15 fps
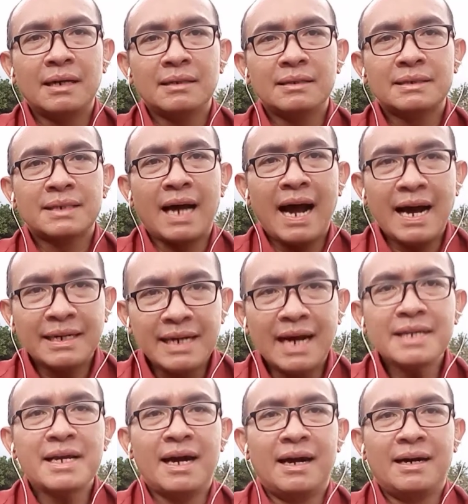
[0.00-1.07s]

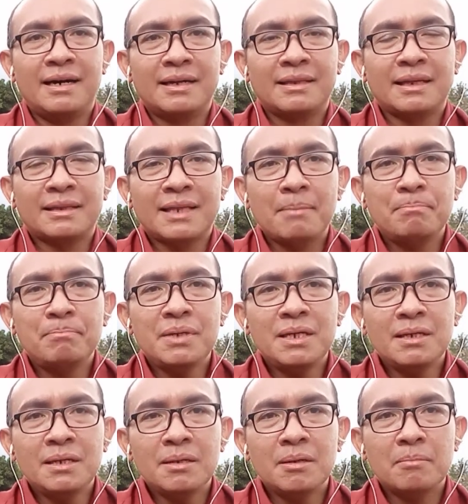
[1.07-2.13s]
seadanya,
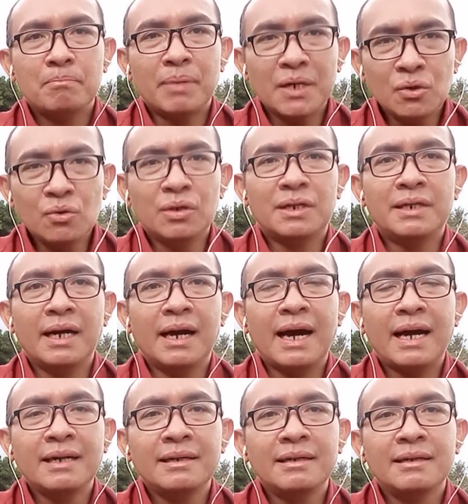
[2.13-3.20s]
tetapi penuh
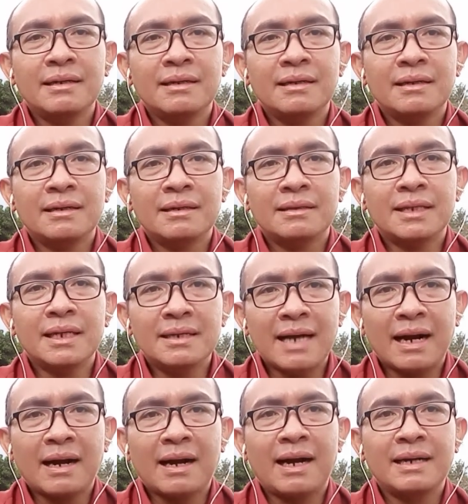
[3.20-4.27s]
dengan
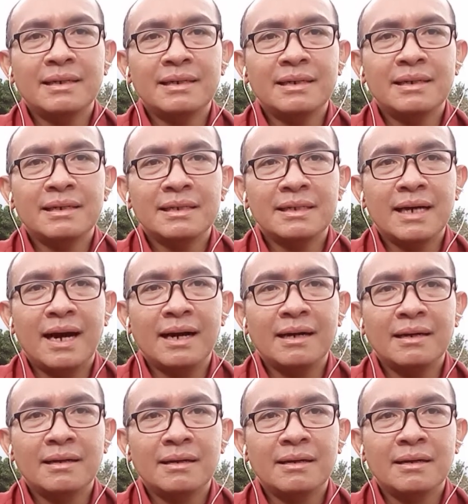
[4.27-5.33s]
tindakan yang
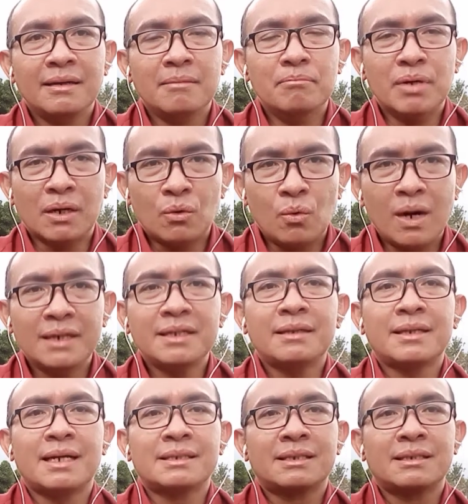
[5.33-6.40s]

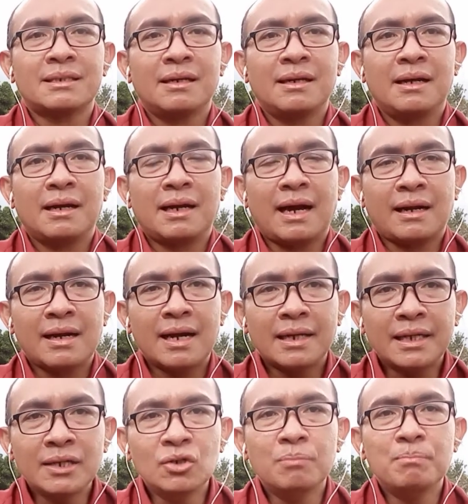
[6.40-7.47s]
berkualitas karena
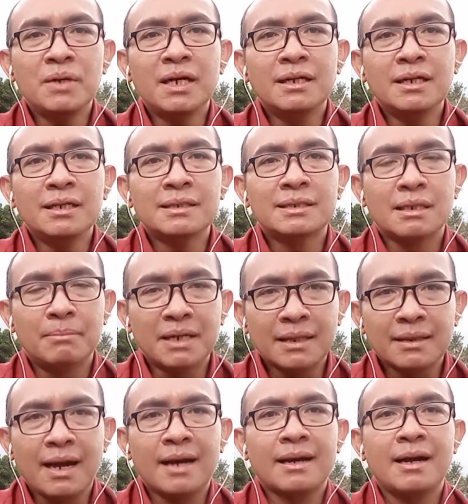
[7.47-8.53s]
hidup ini
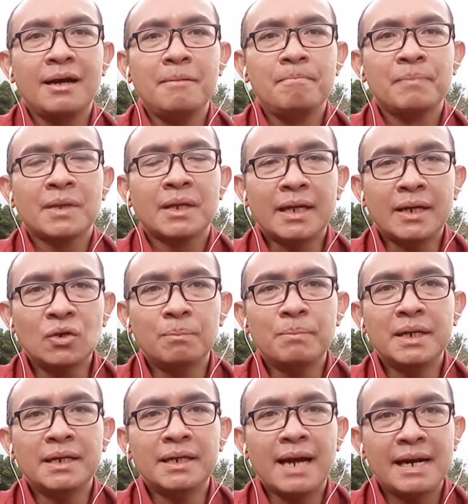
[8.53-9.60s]
sementara, hidup
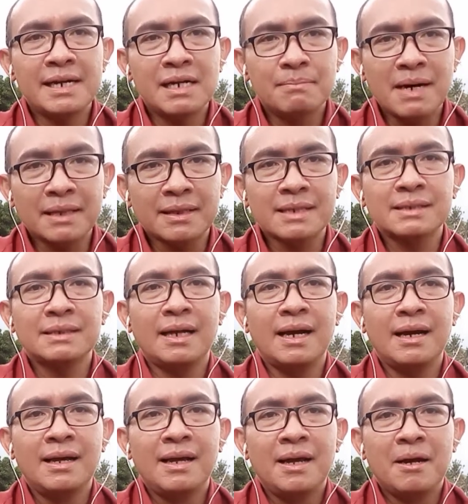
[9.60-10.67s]
ini ada batasnya,
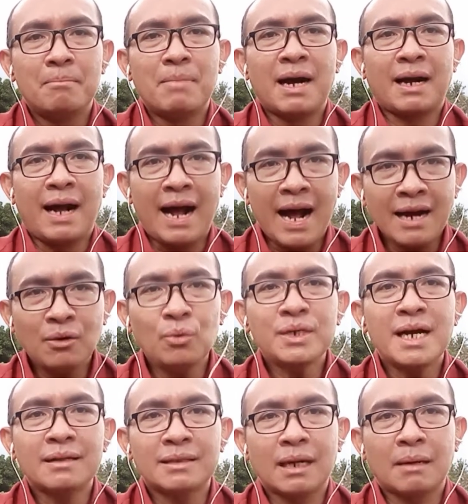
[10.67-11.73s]
maka aku
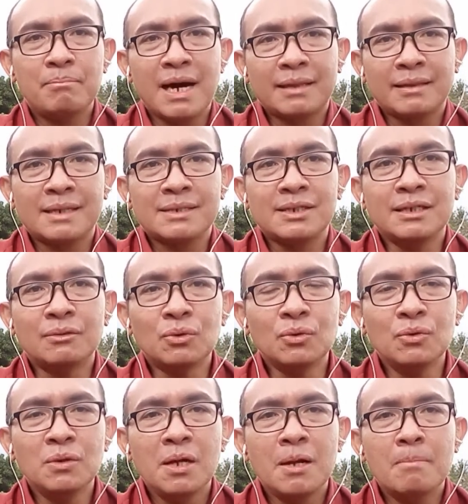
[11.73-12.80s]
yang terbatas
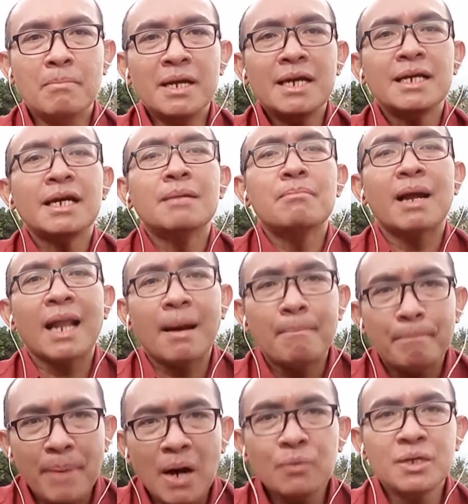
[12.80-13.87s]
itu ingin
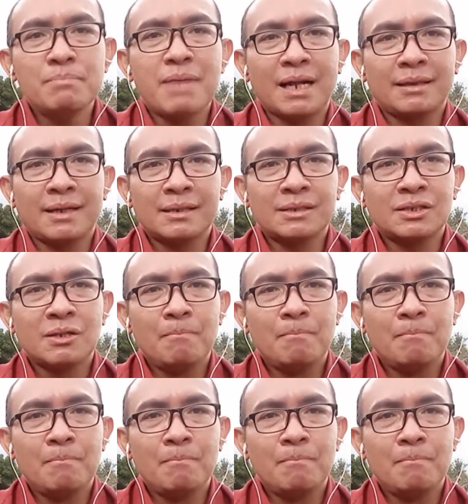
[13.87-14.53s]
melampaui batas